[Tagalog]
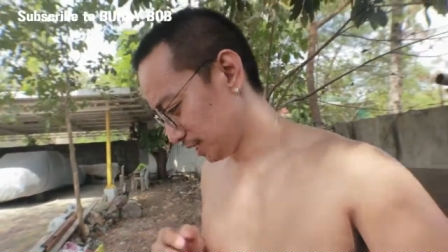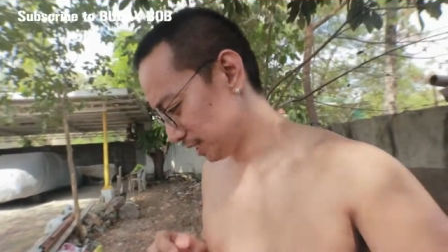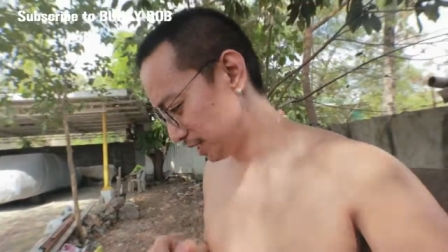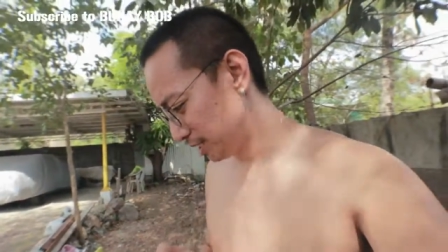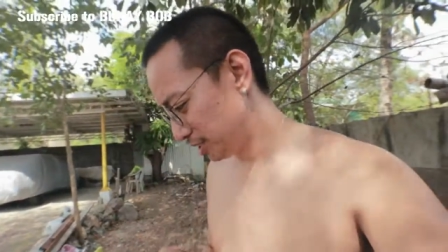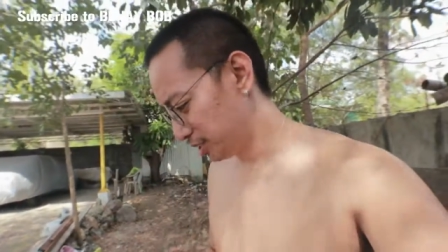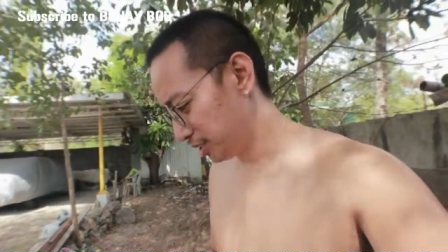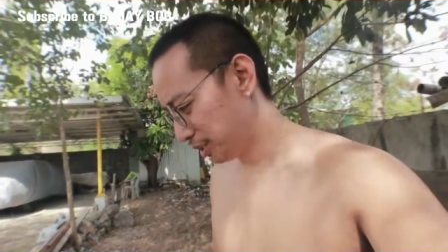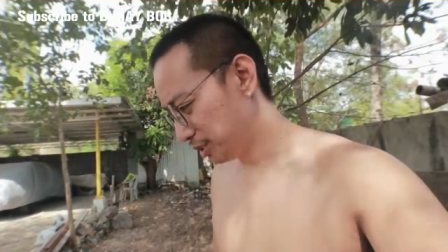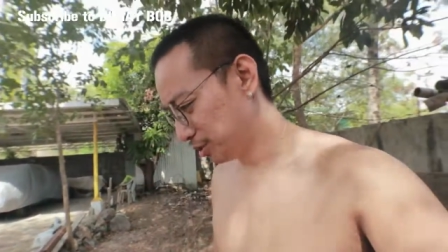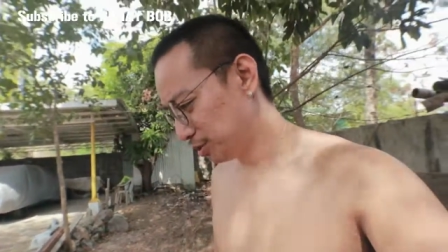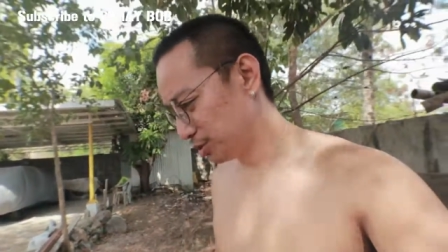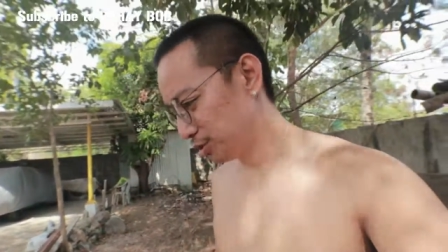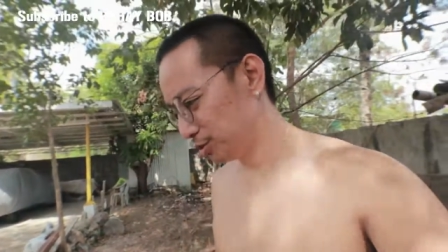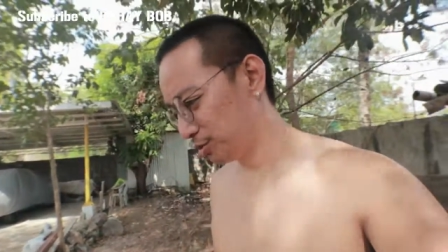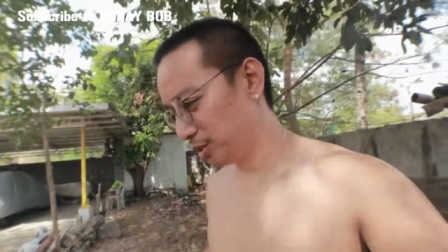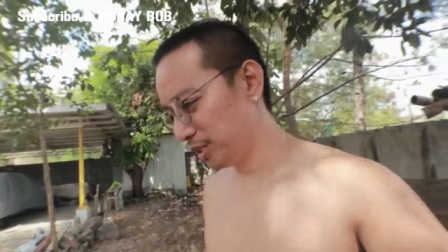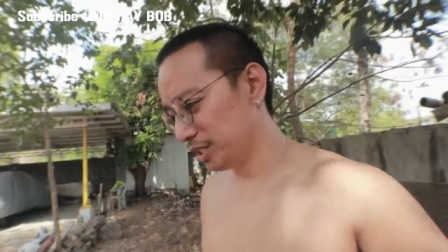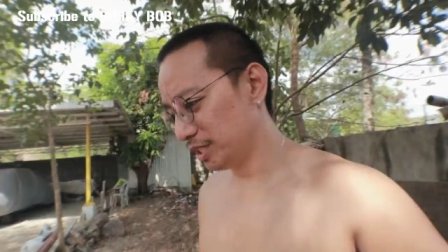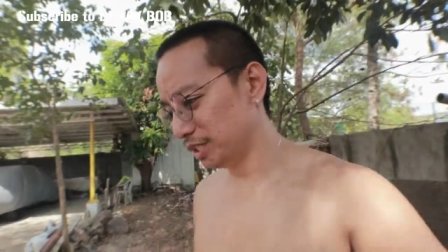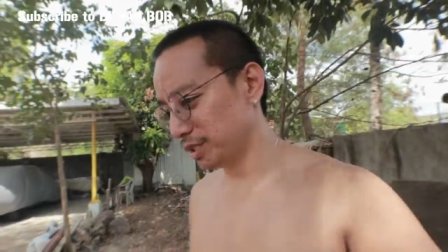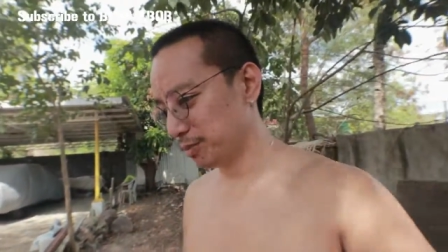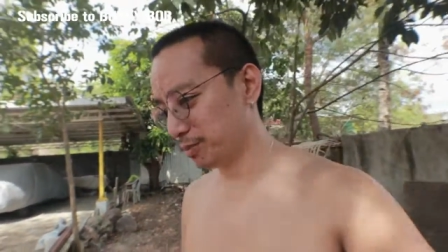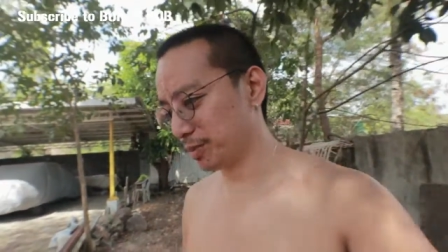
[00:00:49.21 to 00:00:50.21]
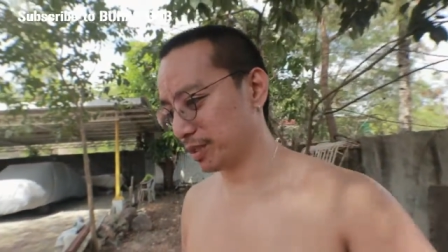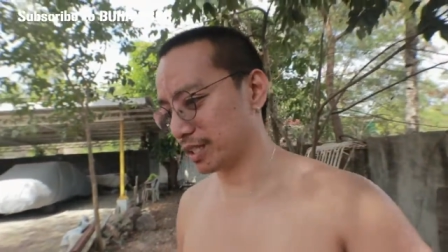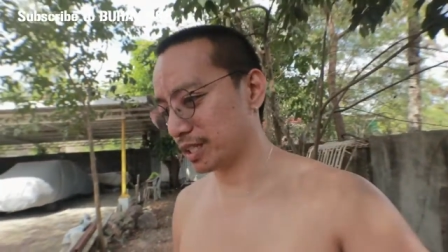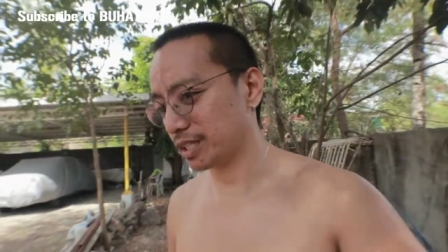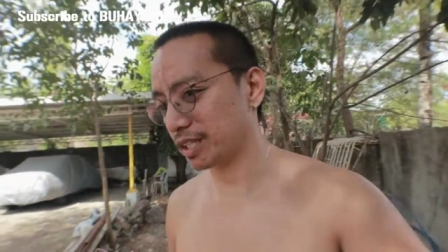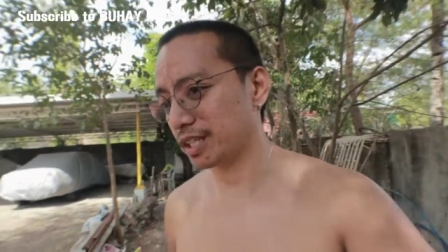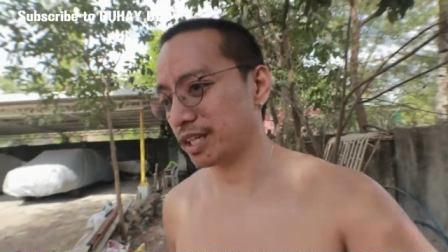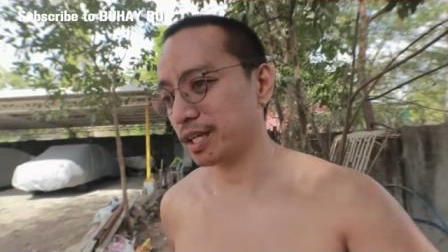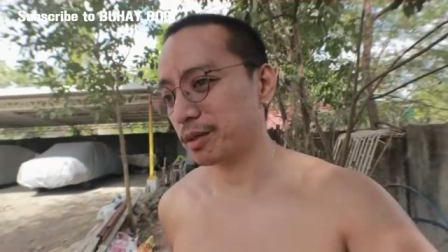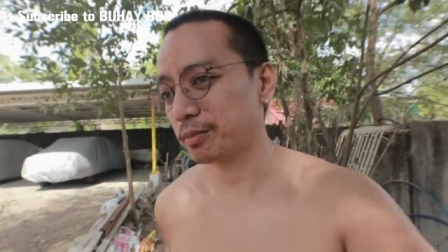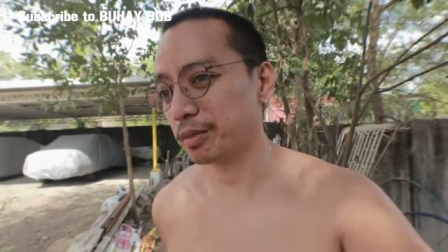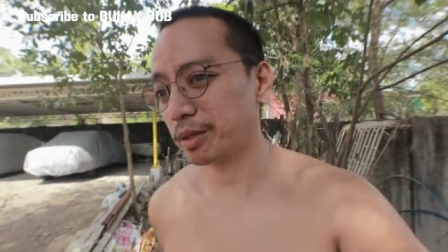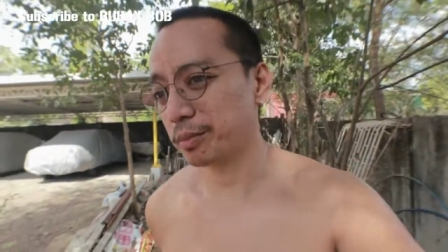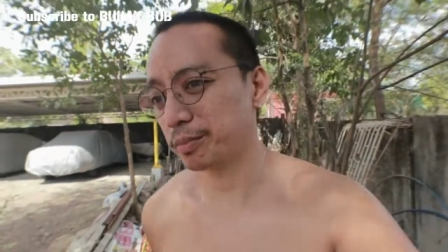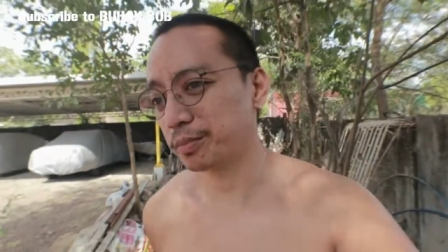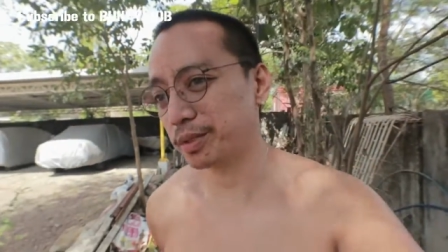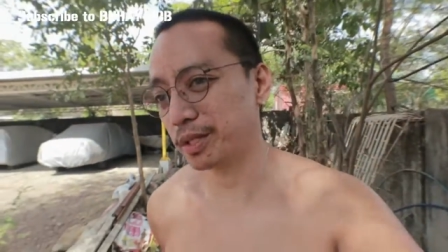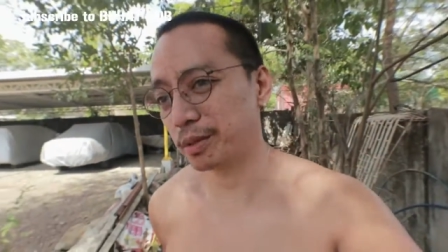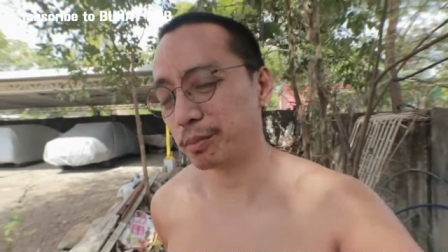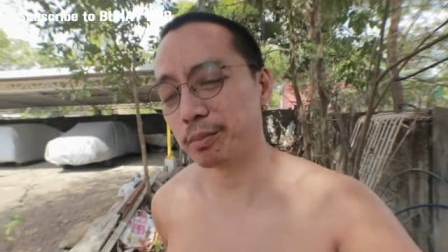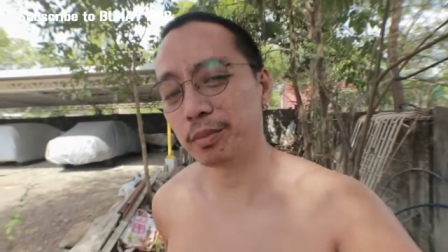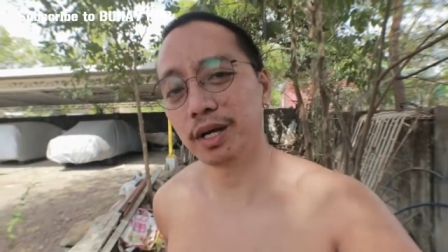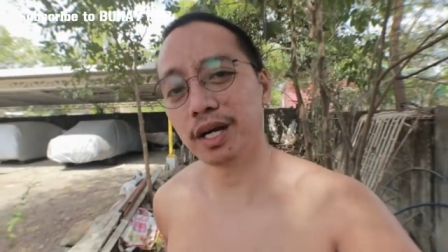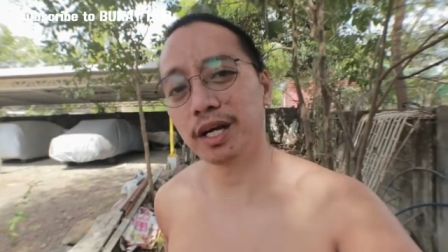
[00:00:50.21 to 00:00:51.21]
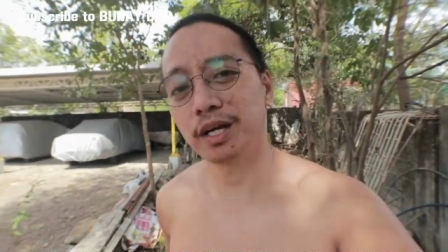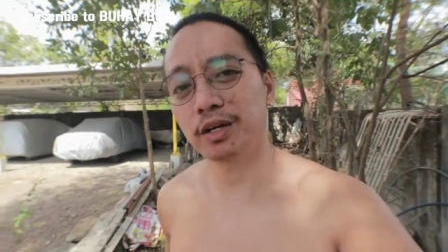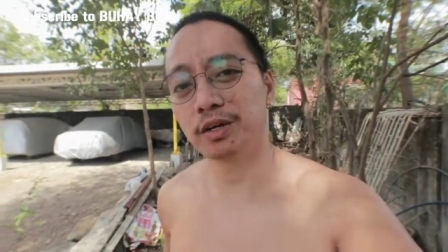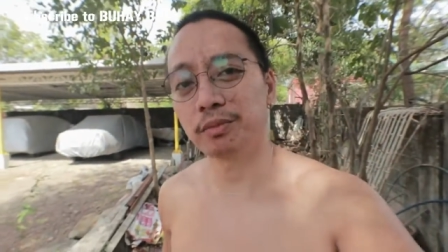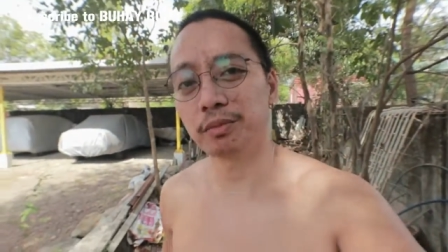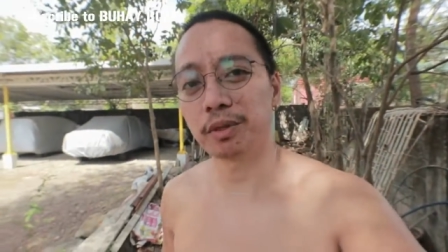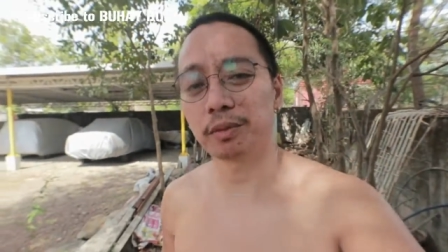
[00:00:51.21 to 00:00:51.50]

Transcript: Kasi usually, pag uh, may trabaho,